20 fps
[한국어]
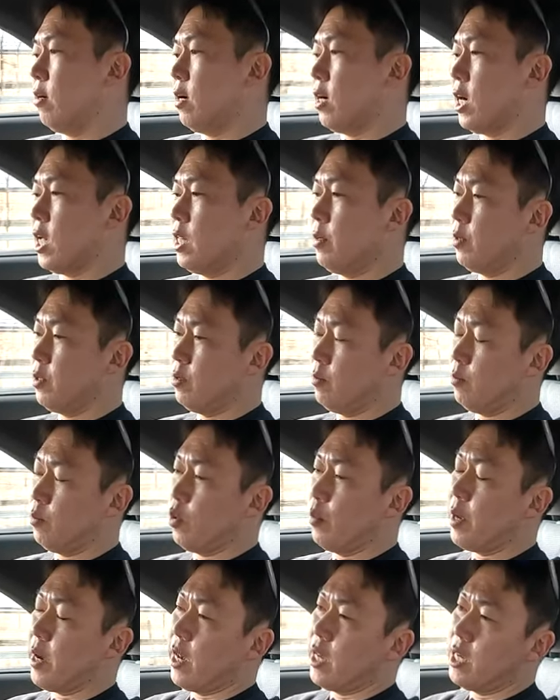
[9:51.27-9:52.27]
아니면은
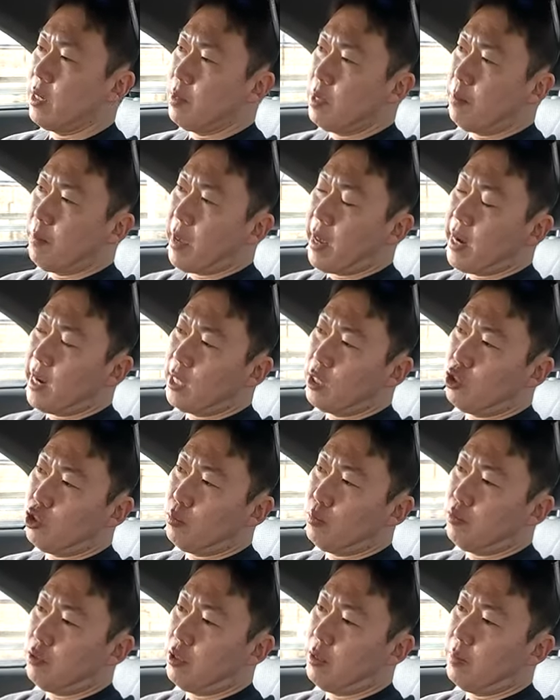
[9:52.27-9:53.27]
몸에 아예 힘을 빼가지고
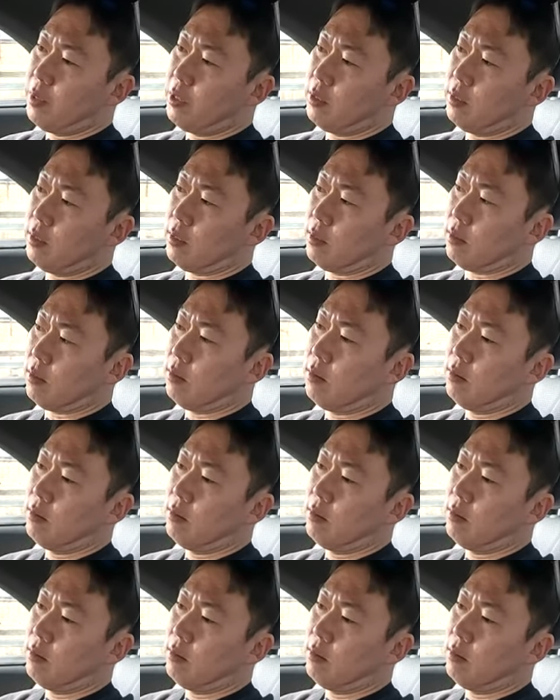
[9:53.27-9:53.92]
풀면은